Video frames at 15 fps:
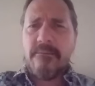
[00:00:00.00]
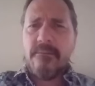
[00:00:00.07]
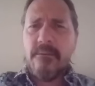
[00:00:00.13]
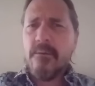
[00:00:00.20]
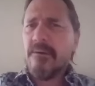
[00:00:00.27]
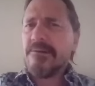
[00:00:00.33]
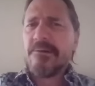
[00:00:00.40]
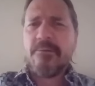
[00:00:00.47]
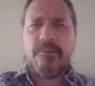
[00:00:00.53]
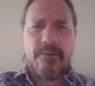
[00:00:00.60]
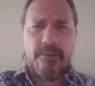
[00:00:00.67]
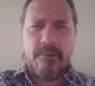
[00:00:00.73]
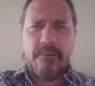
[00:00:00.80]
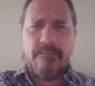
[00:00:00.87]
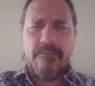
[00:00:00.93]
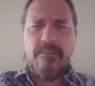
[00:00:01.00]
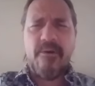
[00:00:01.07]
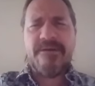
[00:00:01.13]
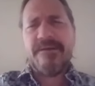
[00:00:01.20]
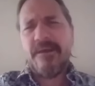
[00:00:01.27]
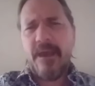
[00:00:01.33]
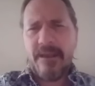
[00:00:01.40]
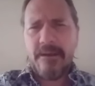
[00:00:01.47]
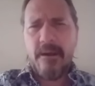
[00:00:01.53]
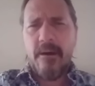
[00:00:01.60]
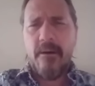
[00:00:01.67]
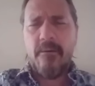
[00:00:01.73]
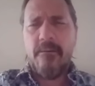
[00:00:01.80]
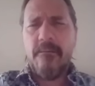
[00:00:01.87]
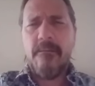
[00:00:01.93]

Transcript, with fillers: Norris Kruger, Boise, Idaho.